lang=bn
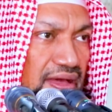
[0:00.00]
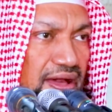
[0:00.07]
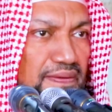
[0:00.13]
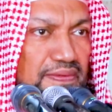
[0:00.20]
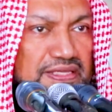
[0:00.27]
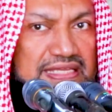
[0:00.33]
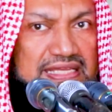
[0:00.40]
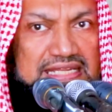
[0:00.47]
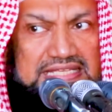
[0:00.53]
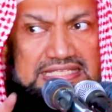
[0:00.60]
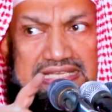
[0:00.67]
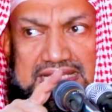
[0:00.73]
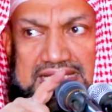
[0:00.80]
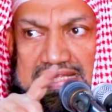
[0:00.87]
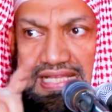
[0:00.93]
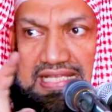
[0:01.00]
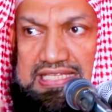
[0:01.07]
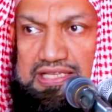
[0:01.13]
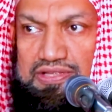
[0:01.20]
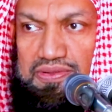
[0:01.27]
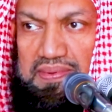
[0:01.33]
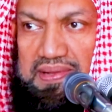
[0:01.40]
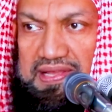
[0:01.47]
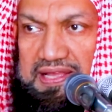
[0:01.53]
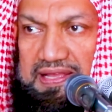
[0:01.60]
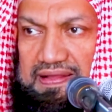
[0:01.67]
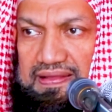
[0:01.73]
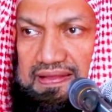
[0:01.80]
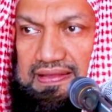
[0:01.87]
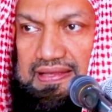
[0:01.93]
আমি যে রিজেক্ট দিয়েছি তোমাকে
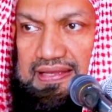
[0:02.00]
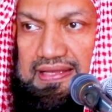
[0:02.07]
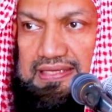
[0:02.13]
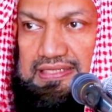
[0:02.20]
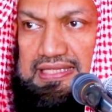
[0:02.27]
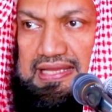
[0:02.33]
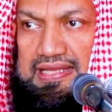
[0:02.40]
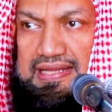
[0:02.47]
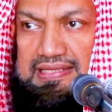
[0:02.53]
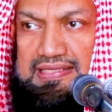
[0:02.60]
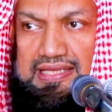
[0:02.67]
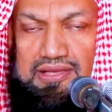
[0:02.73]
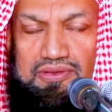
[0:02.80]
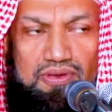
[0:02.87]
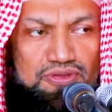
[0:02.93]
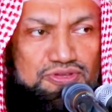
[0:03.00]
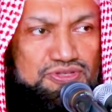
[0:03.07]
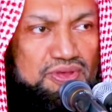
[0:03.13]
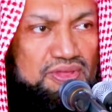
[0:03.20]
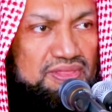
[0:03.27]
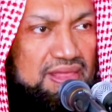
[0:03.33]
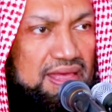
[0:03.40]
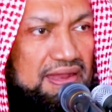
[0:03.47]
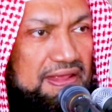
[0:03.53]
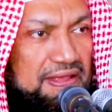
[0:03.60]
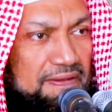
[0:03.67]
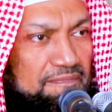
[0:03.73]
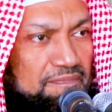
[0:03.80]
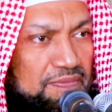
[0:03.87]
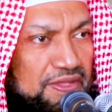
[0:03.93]
সেই রিজিক অনুসন্ধানে
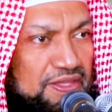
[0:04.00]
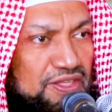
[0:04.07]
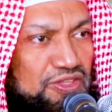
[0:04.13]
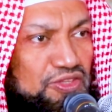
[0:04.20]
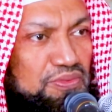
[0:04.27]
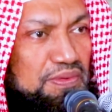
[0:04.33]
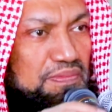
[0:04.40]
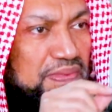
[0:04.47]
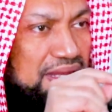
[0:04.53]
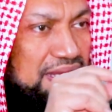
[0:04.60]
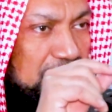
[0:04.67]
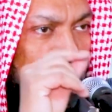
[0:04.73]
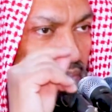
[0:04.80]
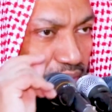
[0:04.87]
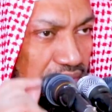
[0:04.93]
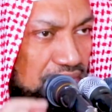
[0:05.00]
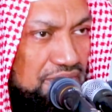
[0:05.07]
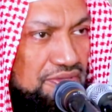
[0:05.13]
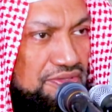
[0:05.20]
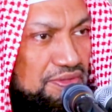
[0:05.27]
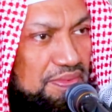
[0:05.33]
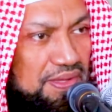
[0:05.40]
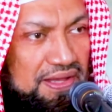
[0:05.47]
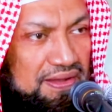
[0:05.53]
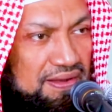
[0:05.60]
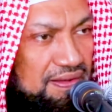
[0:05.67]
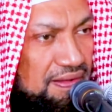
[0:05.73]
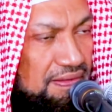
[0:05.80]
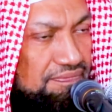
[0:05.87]
তুমি বেরিয়ে পড়ো সোভান